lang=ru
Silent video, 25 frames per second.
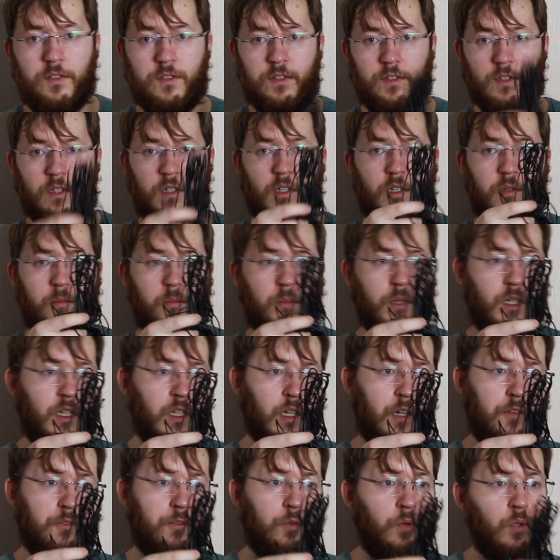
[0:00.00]
с
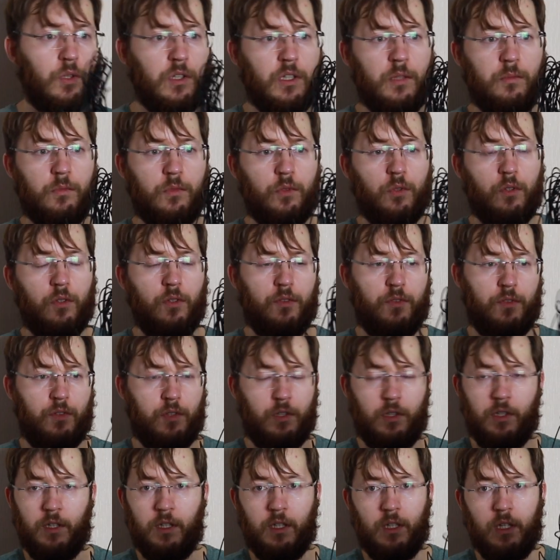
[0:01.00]
микрофоном, то
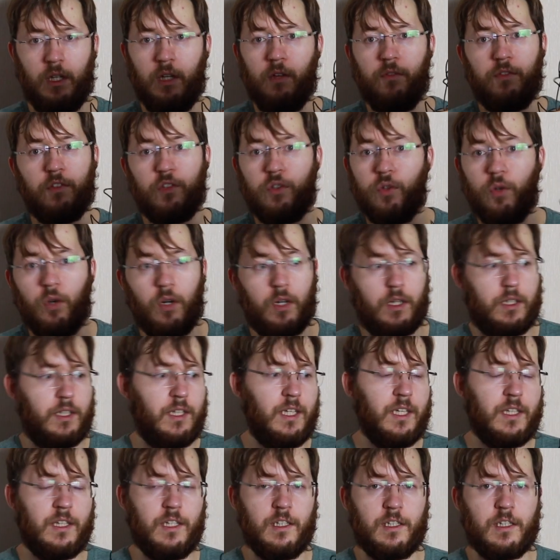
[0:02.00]
есть и все,
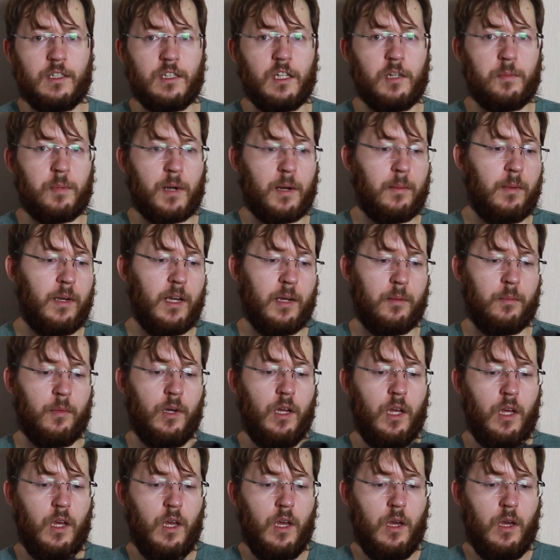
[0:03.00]
нет никаких проблем.